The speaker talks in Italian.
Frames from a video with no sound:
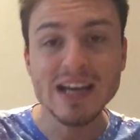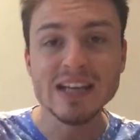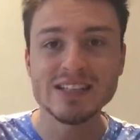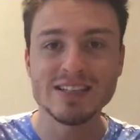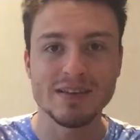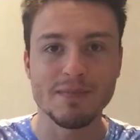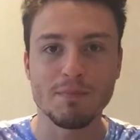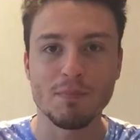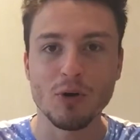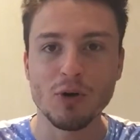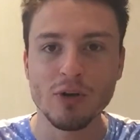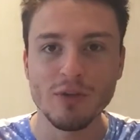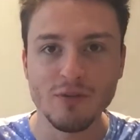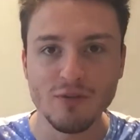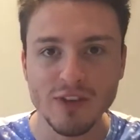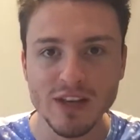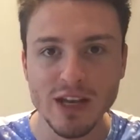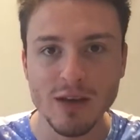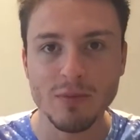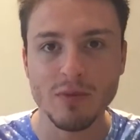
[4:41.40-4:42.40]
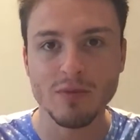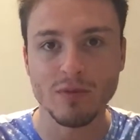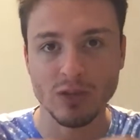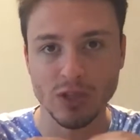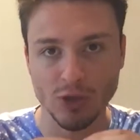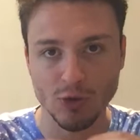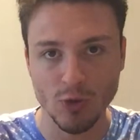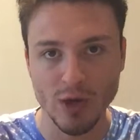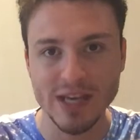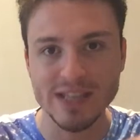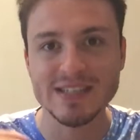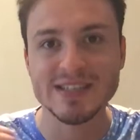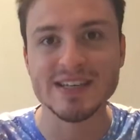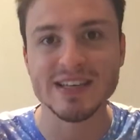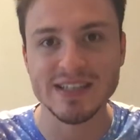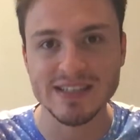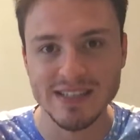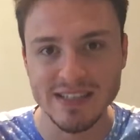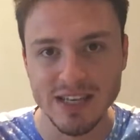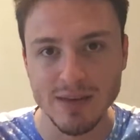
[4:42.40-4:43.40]
Se poi i film vogliono
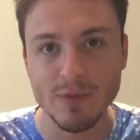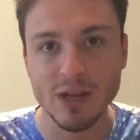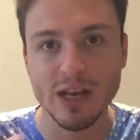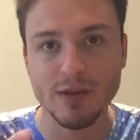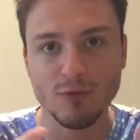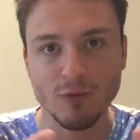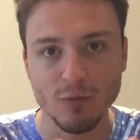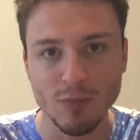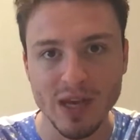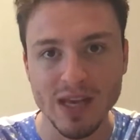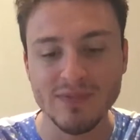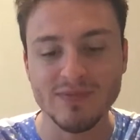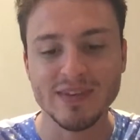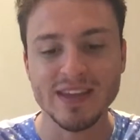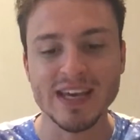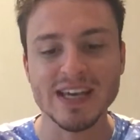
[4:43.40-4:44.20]
essere simili ai fumetti,